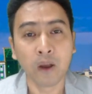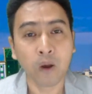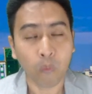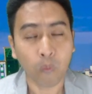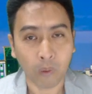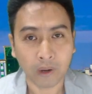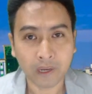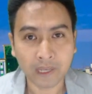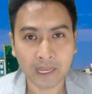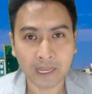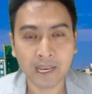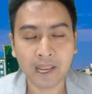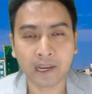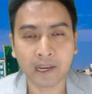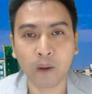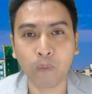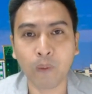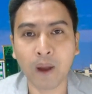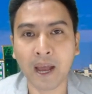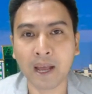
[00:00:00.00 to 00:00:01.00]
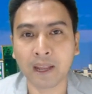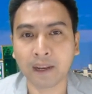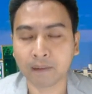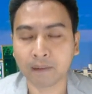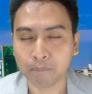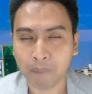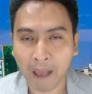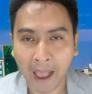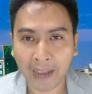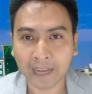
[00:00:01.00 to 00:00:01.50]
วันนี้เรียกได้ว่า
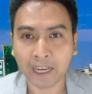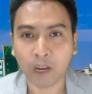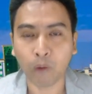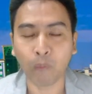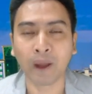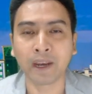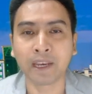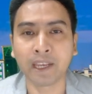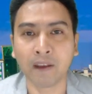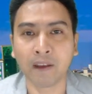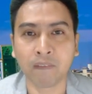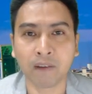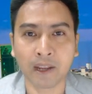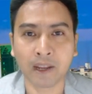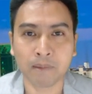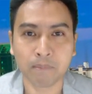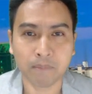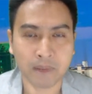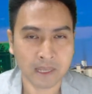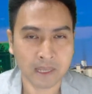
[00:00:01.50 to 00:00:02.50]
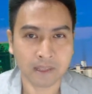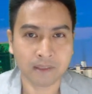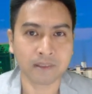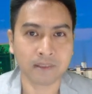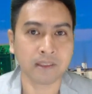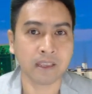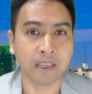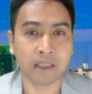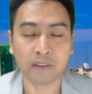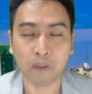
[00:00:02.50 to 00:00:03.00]
ภายในวันเดียวกันมี
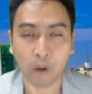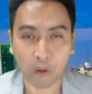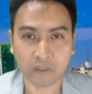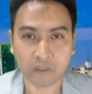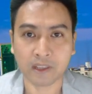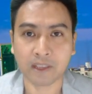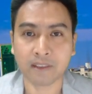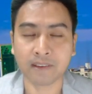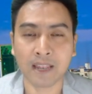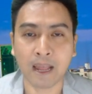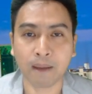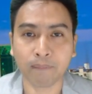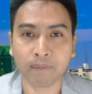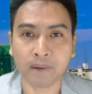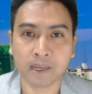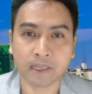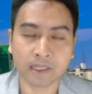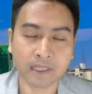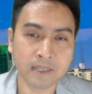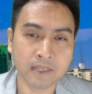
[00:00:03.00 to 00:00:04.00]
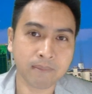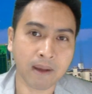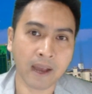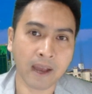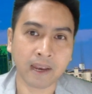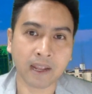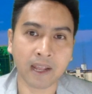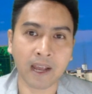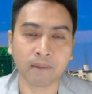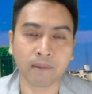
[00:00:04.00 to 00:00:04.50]
สี2สีสลับเกิดขึ้นมา
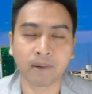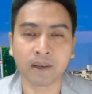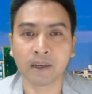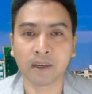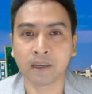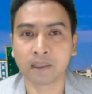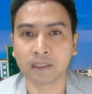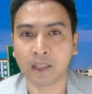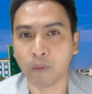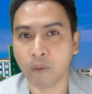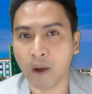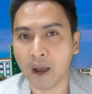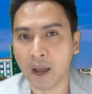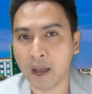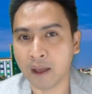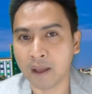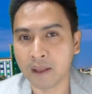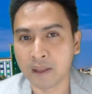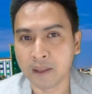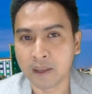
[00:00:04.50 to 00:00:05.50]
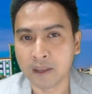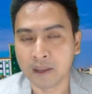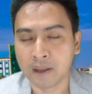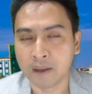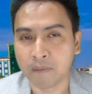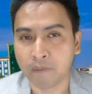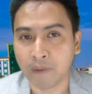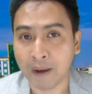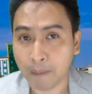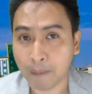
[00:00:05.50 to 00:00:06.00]
นะครับแต่ว่า
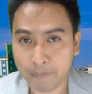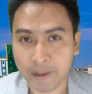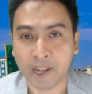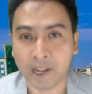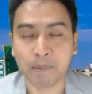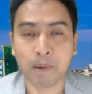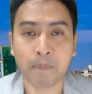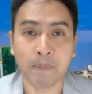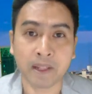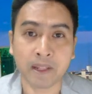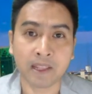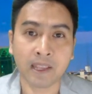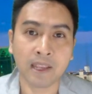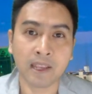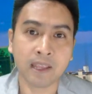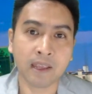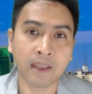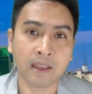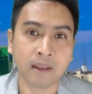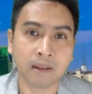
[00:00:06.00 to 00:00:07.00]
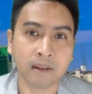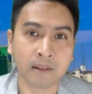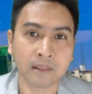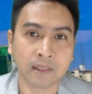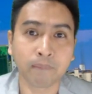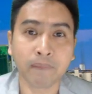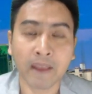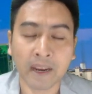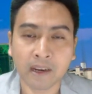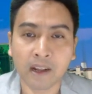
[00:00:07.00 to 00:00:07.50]
เวลาปิดก็ไปปิดที่
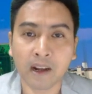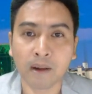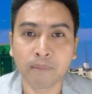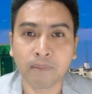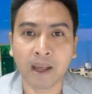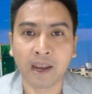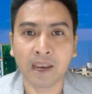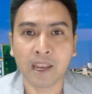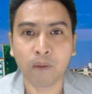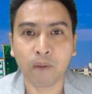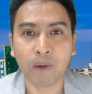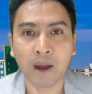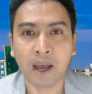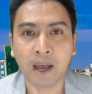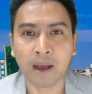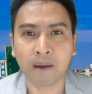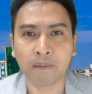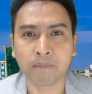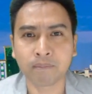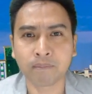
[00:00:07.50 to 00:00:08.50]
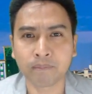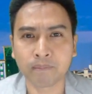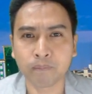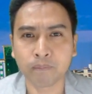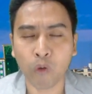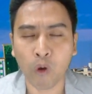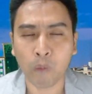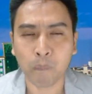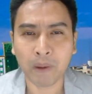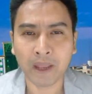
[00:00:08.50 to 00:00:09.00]
ตำแหน่งเดิมนะเรียกว่า
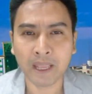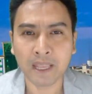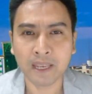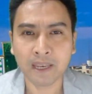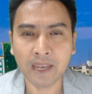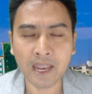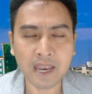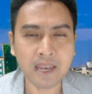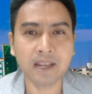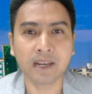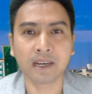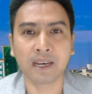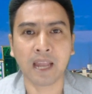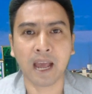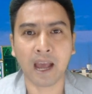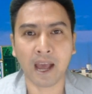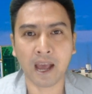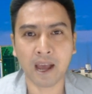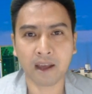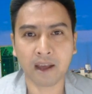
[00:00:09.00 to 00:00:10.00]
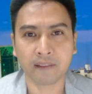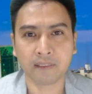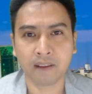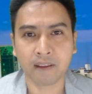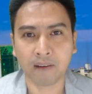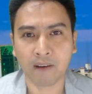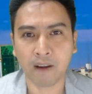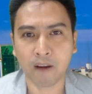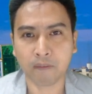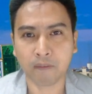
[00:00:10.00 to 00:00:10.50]
บวกไปนิดหนึ่งนะอ่ะเดี๋
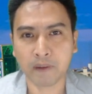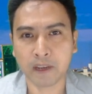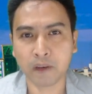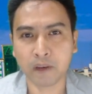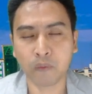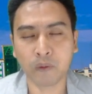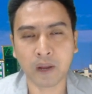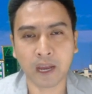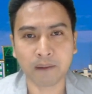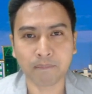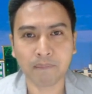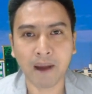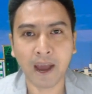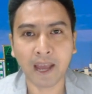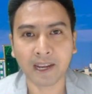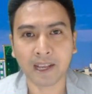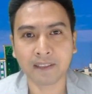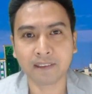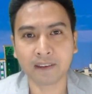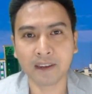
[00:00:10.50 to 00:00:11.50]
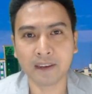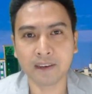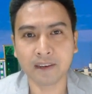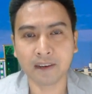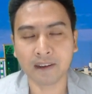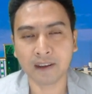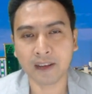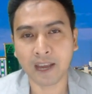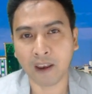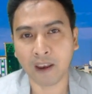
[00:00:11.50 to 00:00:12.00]
ยวเราไปดูขันผ่านกันสักนิดหนึ่
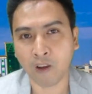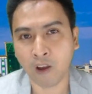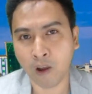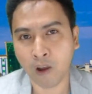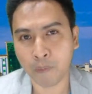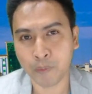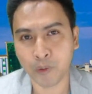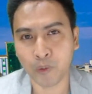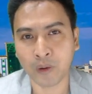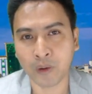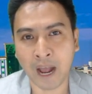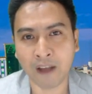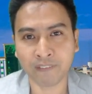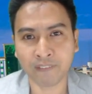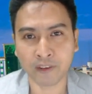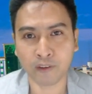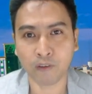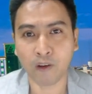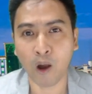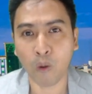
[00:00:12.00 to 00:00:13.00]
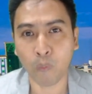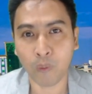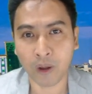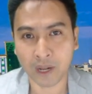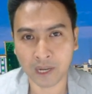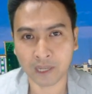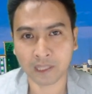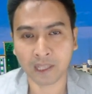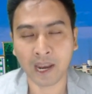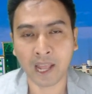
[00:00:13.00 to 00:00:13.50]
งแล้วกันแล้วก็เข้าไปดูกราฟเทคนิคอลว่า
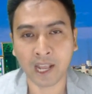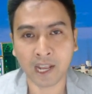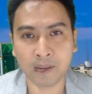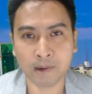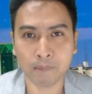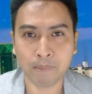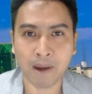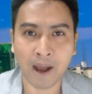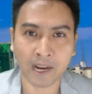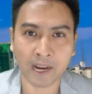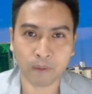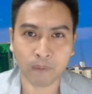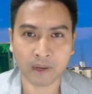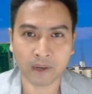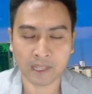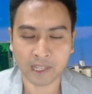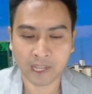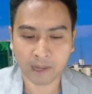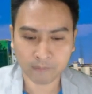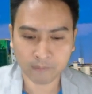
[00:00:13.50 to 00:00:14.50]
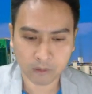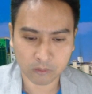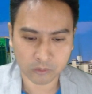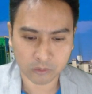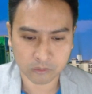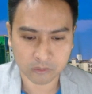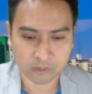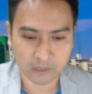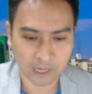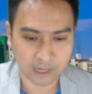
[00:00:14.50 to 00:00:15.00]
เกิดอะไรขึ้นบ้างในวันนี้ครับน้อง
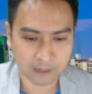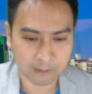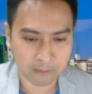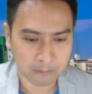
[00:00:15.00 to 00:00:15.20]
ทุนอ่ะ